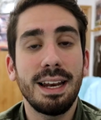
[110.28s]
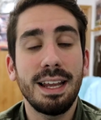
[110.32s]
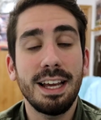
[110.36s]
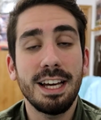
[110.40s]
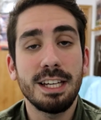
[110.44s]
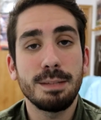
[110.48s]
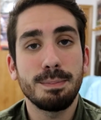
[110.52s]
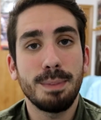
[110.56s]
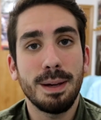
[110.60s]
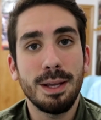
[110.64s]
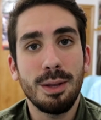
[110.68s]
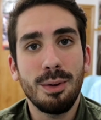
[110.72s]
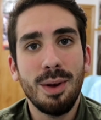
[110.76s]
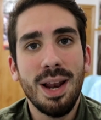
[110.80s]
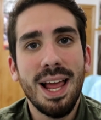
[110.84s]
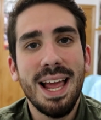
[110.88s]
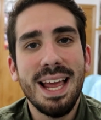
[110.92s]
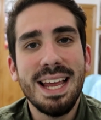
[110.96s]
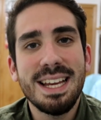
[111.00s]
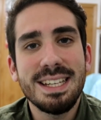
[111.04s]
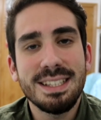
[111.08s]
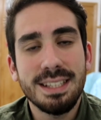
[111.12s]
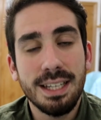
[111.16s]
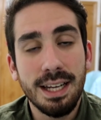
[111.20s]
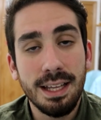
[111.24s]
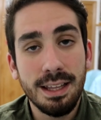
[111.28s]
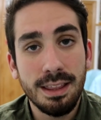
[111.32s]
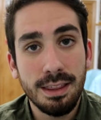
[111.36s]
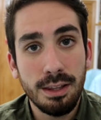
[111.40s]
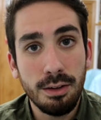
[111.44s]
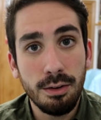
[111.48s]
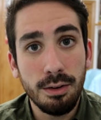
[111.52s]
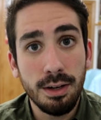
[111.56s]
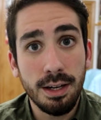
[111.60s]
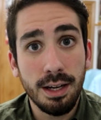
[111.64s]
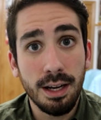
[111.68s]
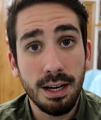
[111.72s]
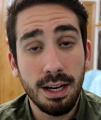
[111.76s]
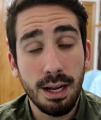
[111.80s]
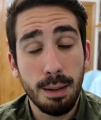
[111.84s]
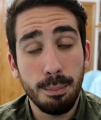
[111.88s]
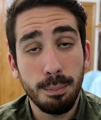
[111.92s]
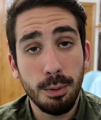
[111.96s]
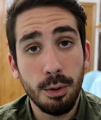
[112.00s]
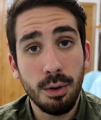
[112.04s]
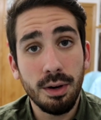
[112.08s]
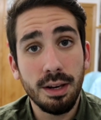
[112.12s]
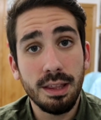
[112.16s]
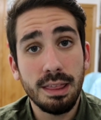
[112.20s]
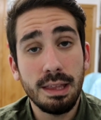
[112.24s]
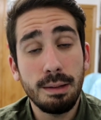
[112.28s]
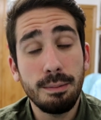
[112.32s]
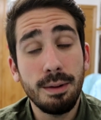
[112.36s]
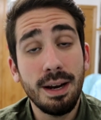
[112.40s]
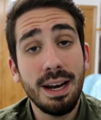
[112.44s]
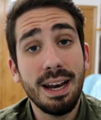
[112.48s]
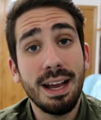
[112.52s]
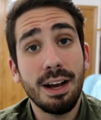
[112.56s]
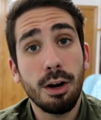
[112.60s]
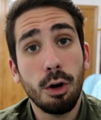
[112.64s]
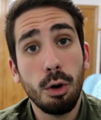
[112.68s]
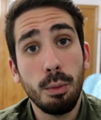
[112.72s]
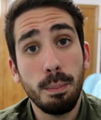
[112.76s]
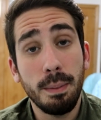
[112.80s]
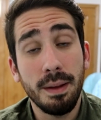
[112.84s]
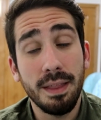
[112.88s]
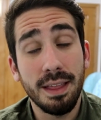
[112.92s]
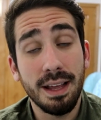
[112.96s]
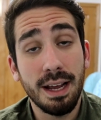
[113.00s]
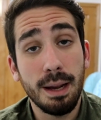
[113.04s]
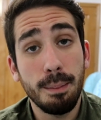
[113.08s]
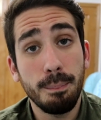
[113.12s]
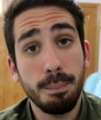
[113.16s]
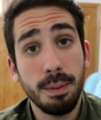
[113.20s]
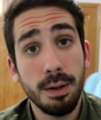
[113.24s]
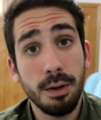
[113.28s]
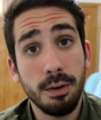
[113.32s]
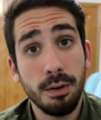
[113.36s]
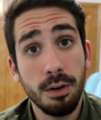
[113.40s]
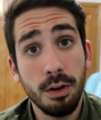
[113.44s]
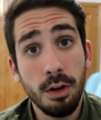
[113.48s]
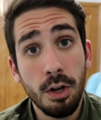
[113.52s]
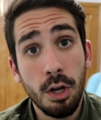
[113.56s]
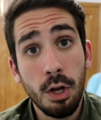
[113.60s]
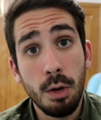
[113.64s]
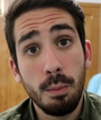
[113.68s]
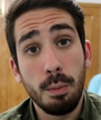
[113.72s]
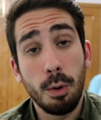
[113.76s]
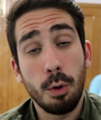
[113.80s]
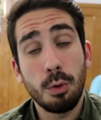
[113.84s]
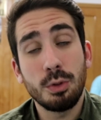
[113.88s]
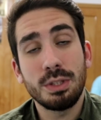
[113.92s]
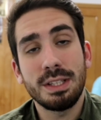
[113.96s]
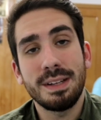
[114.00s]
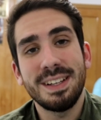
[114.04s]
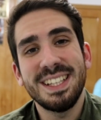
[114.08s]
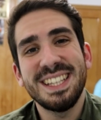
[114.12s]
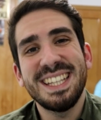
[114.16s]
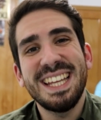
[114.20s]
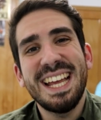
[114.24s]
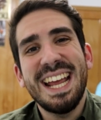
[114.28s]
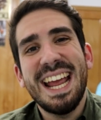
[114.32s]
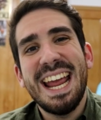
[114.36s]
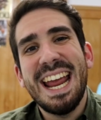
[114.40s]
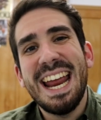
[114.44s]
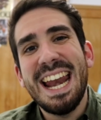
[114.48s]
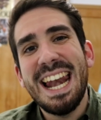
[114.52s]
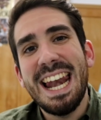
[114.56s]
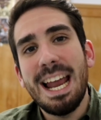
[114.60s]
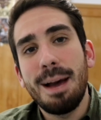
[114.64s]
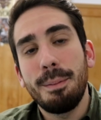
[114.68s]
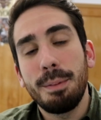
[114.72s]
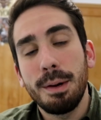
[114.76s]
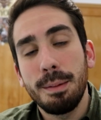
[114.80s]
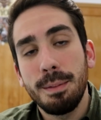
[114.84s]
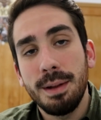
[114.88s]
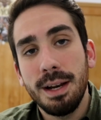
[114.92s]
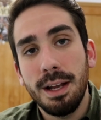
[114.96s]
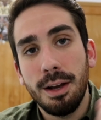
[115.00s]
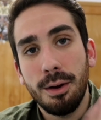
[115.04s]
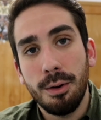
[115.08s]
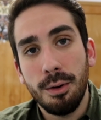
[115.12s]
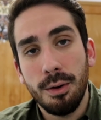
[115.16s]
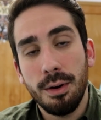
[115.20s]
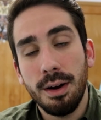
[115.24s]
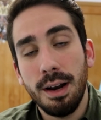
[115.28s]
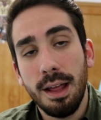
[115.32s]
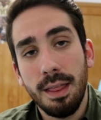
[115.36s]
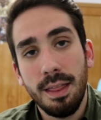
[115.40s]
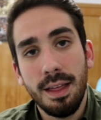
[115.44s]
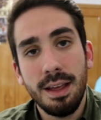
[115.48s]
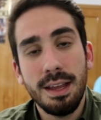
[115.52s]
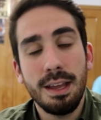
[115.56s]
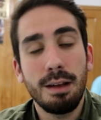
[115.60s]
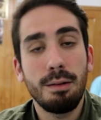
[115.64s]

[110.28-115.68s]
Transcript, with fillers: liga española es tradición que el campeón reciba la copa de campeón, pues justamente en la primera jornada y